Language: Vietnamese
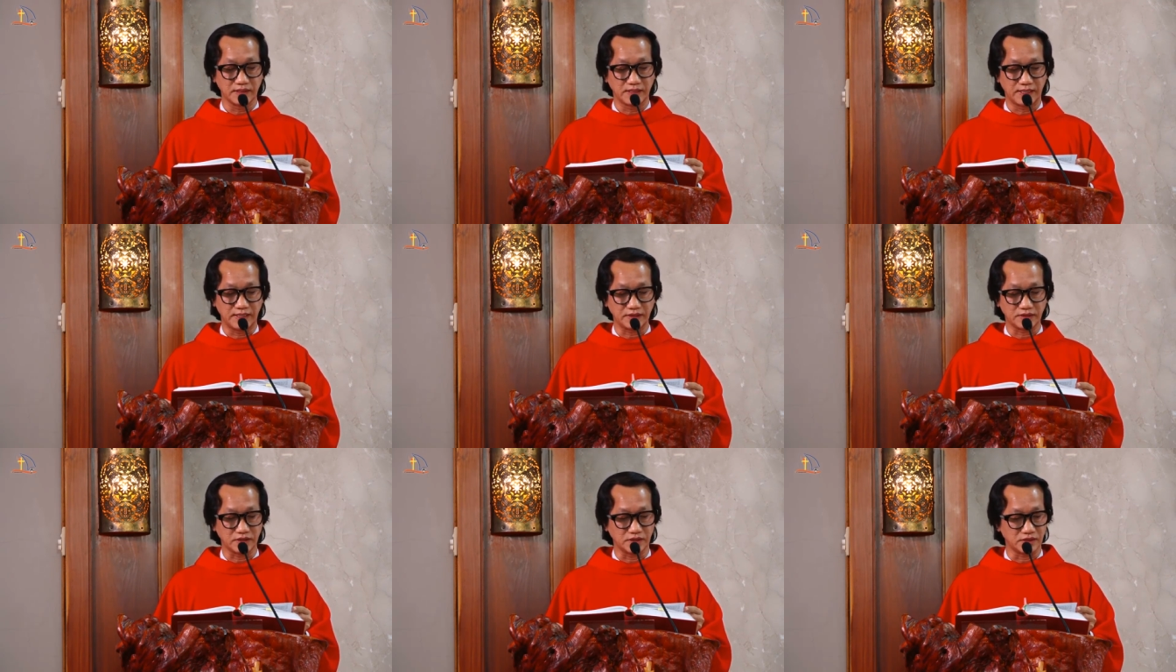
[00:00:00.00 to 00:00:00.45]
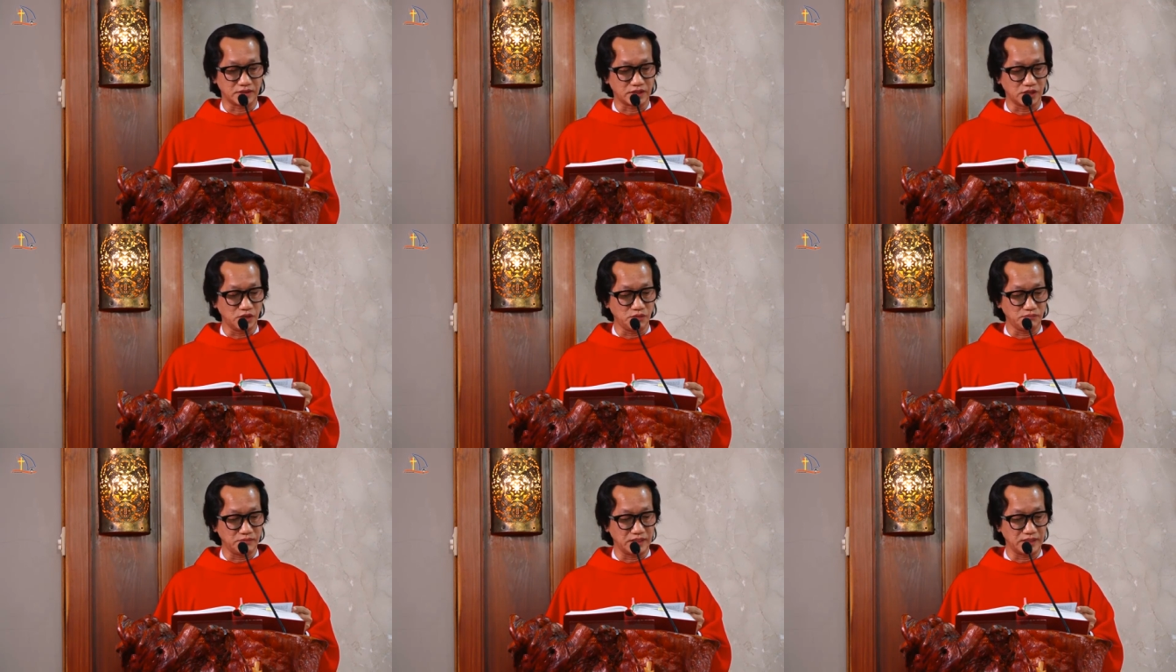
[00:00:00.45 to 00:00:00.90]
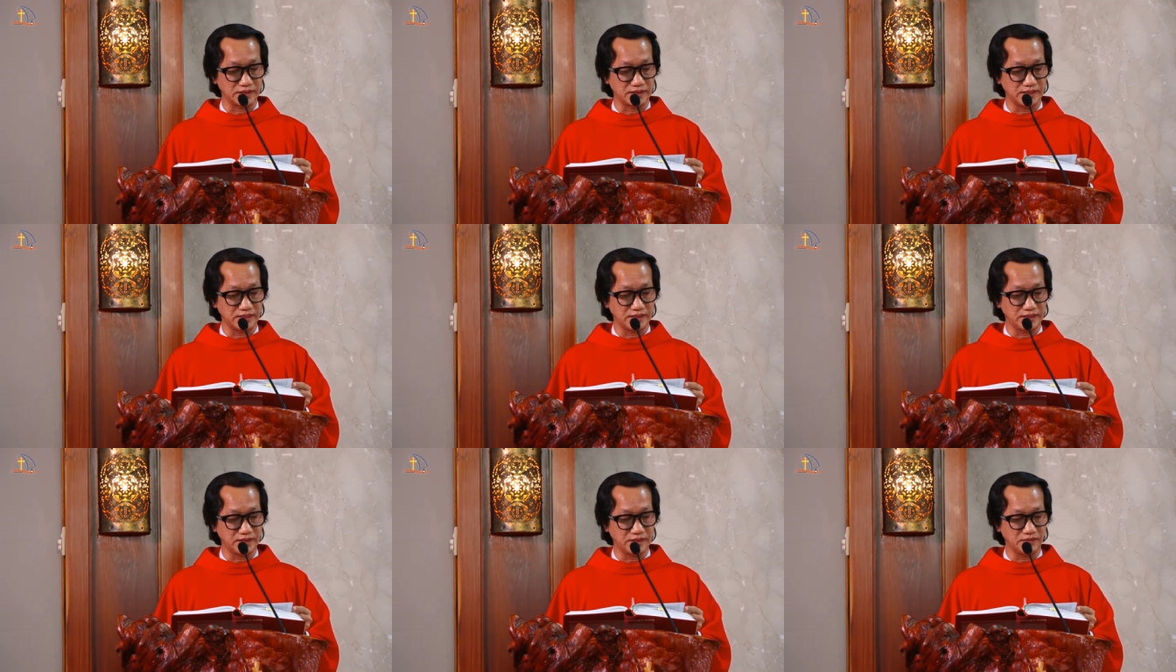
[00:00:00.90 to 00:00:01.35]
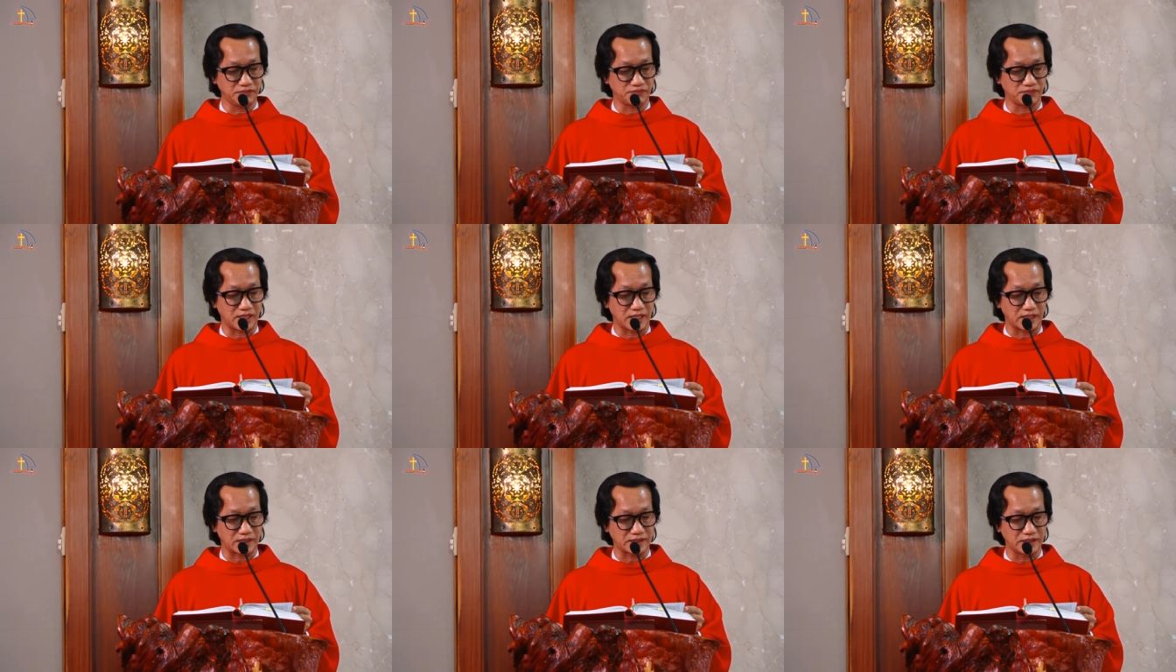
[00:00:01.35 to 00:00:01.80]
Hãy tự cứu mình đi
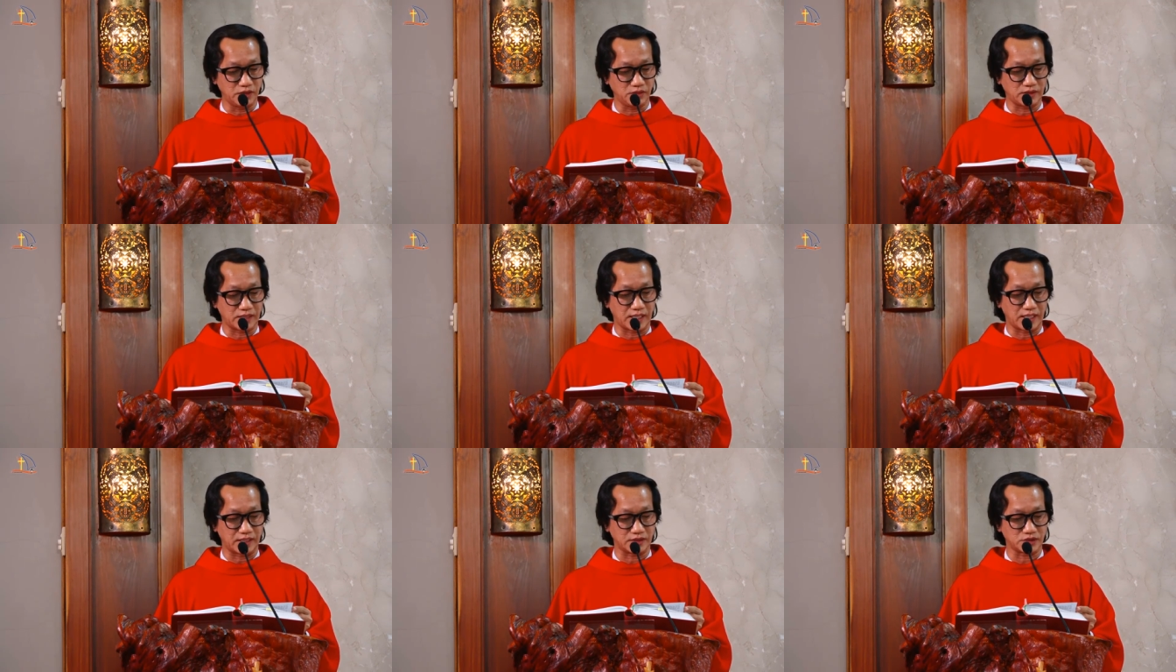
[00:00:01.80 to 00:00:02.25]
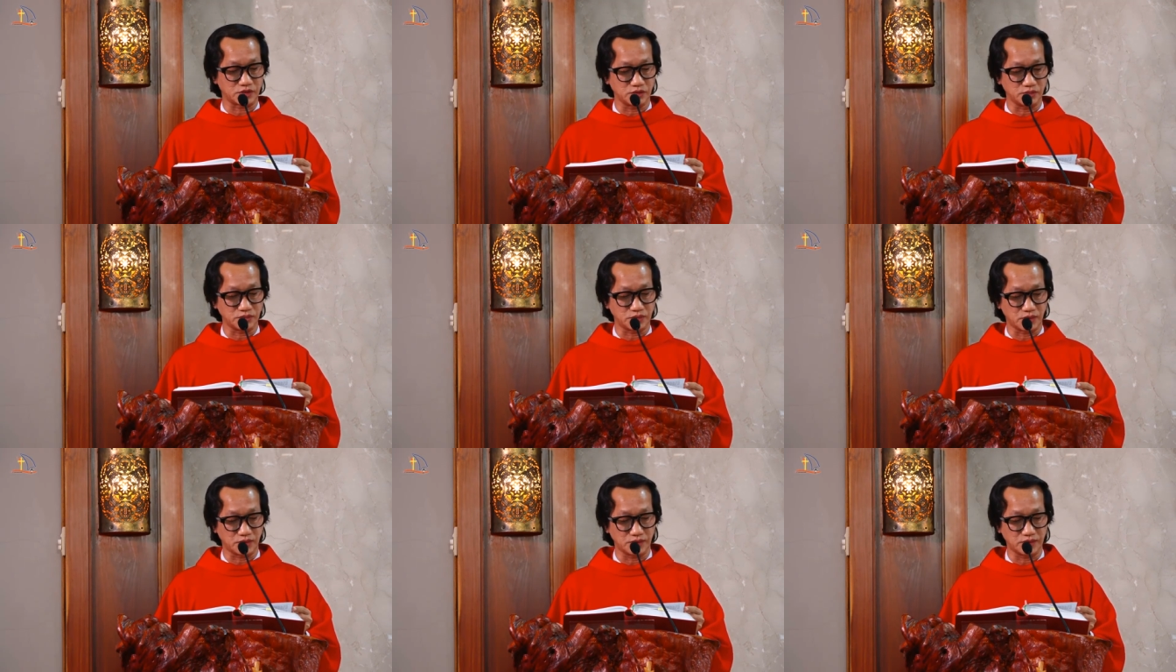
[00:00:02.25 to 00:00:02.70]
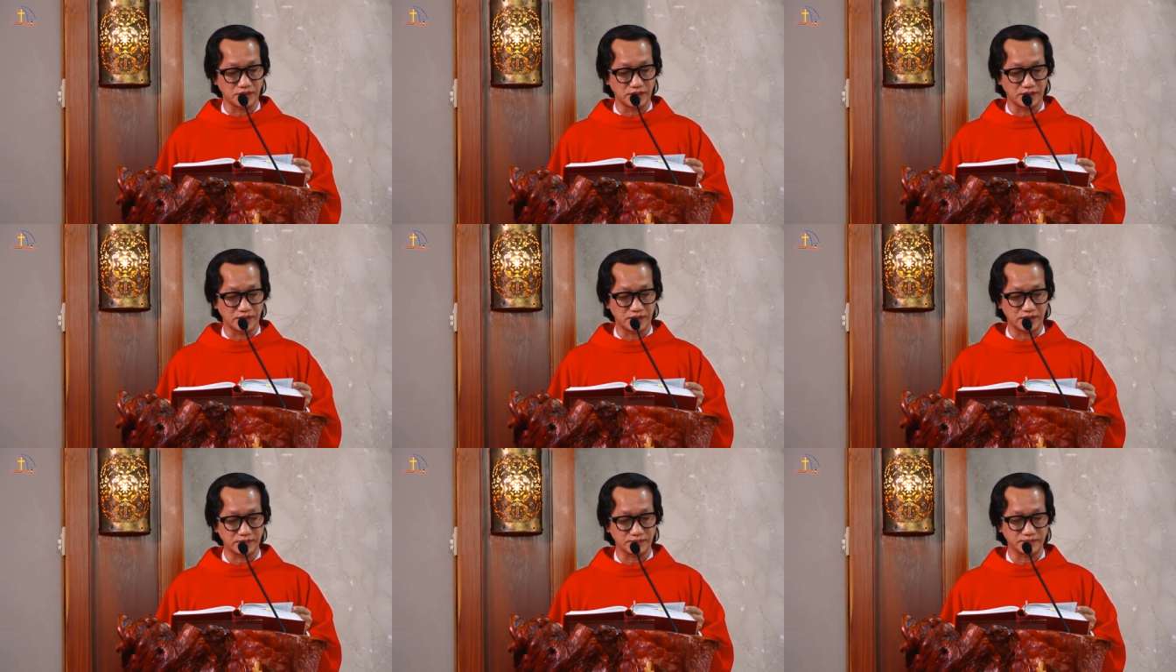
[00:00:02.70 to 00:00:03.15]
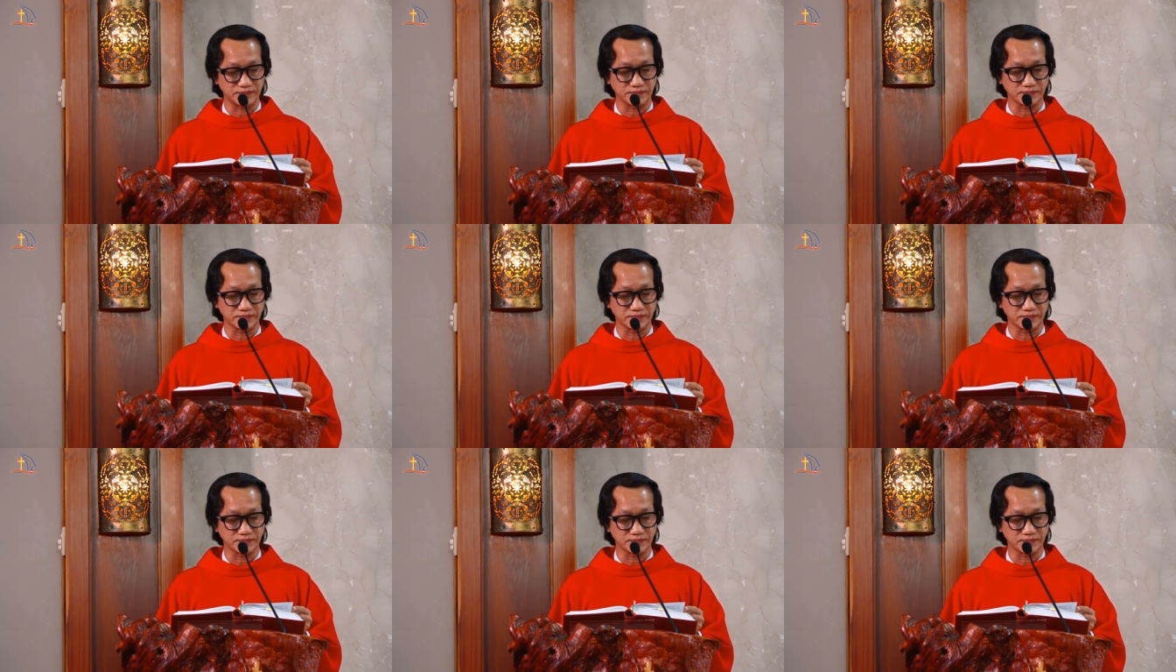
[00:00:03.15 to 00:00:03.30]
và cứu cả chúng tôi nữa.